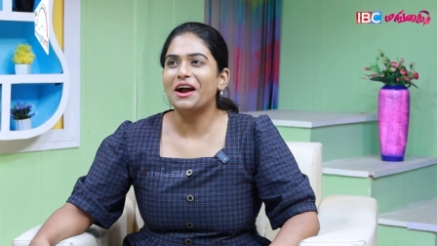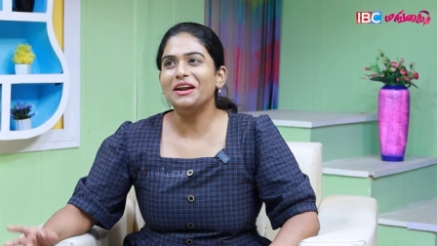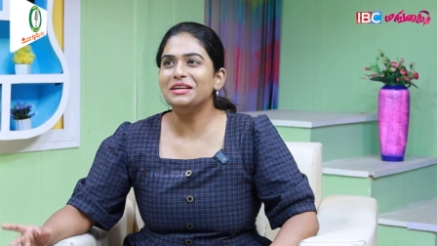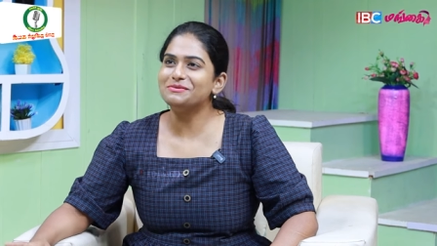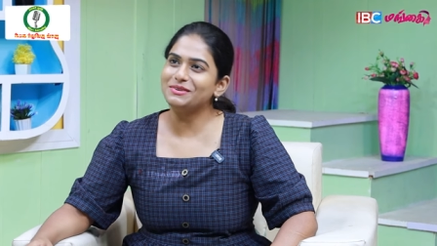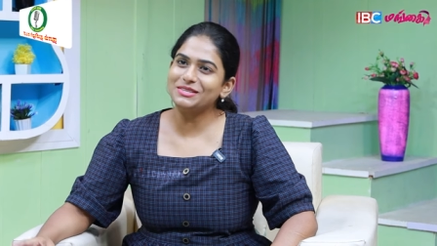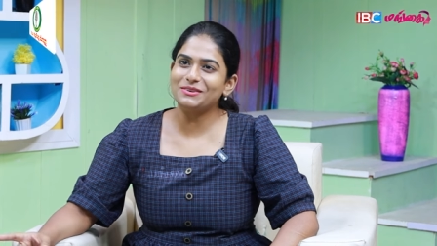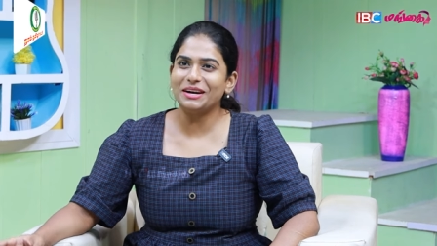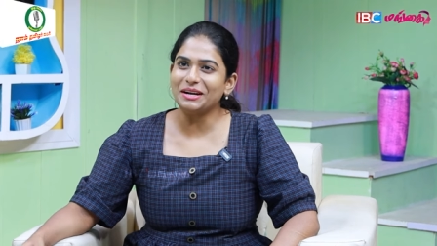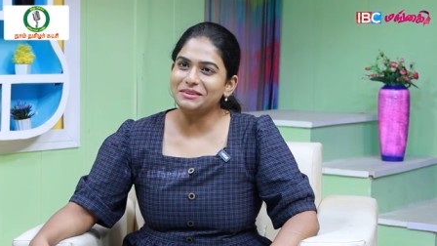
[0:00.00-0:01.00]
காலேஜ்
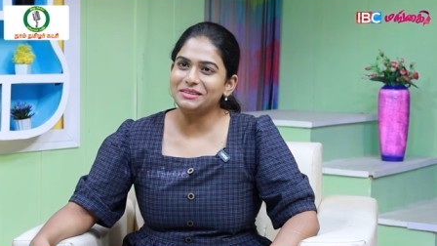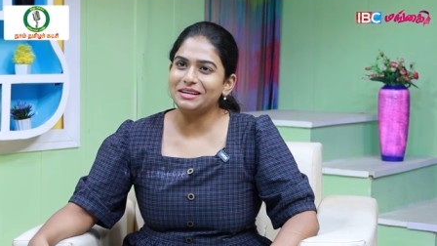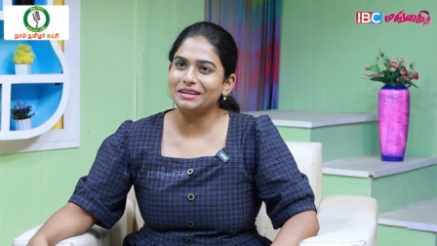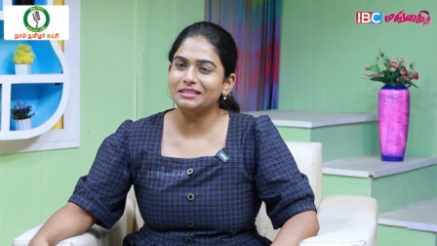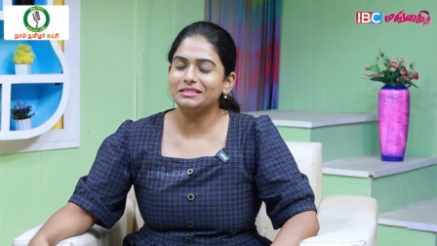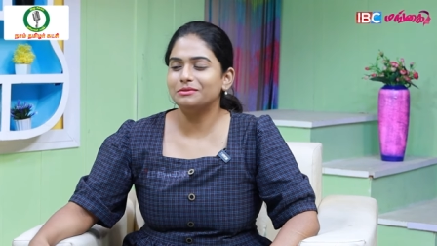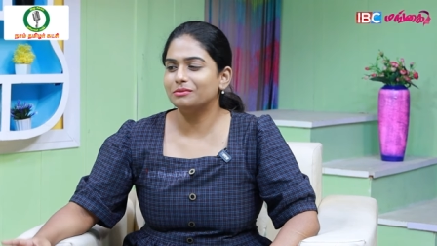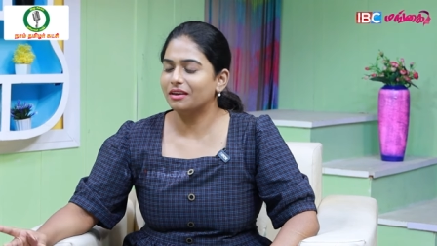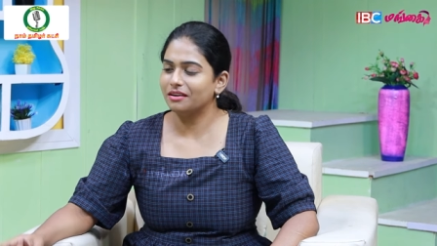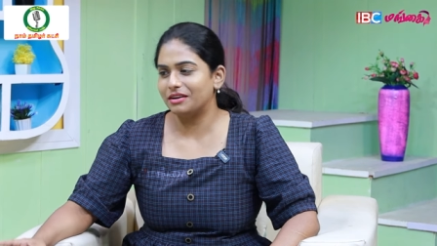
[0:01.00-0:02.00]
முடிச்சு ஒரு ரெண்டு வருஷம் கழிச்சு
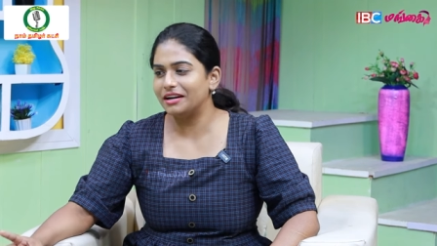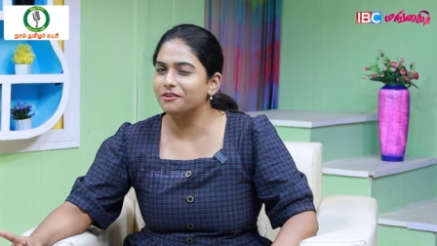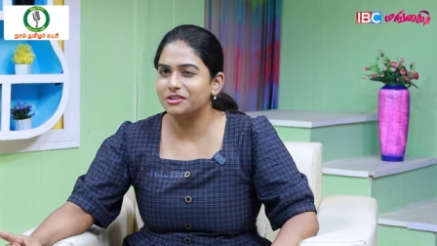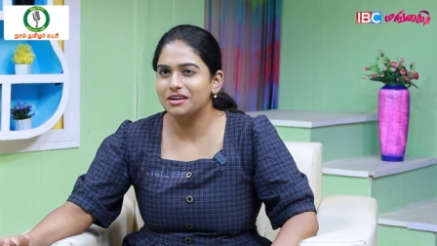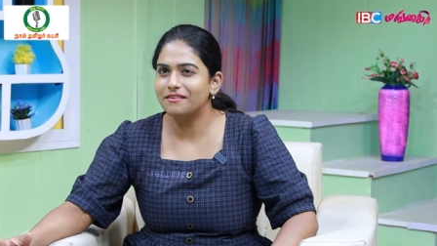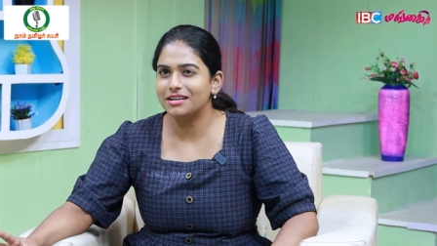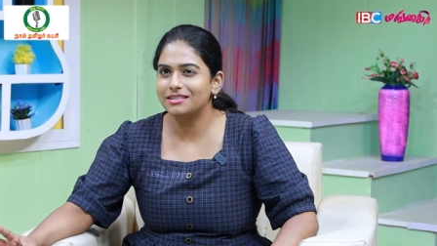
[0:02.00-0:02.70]
ரெண்டு வருஷம்